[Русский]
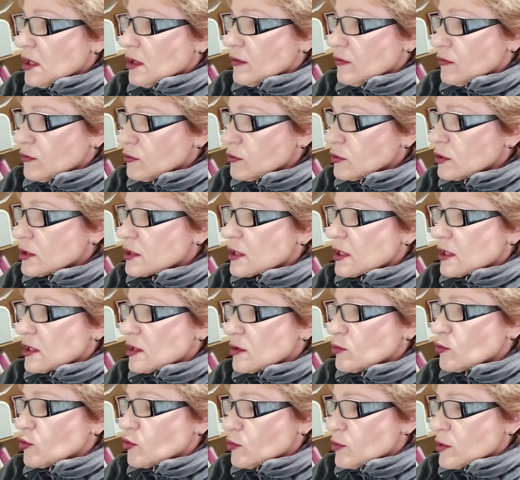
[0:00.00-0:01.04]
вот
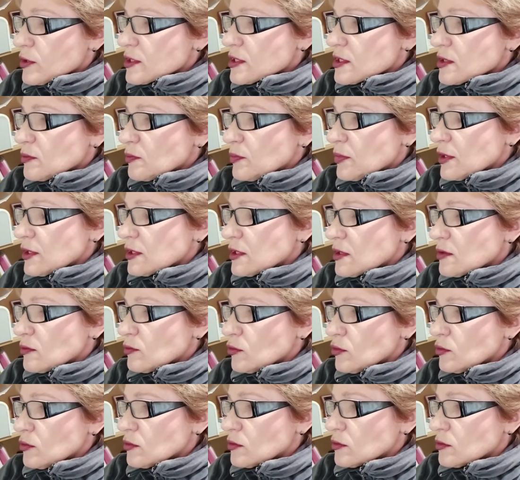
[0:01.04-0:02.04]
таким образом. Поэтому,